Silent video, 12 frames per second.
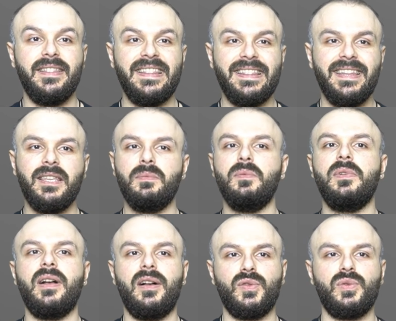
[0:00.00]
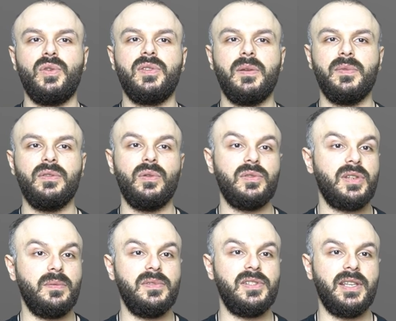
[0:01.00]
ne gibi bir kaos ortamının
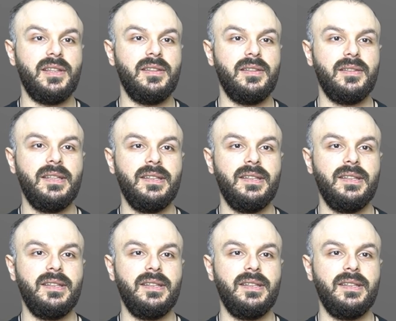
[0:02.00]
oluşabileceğini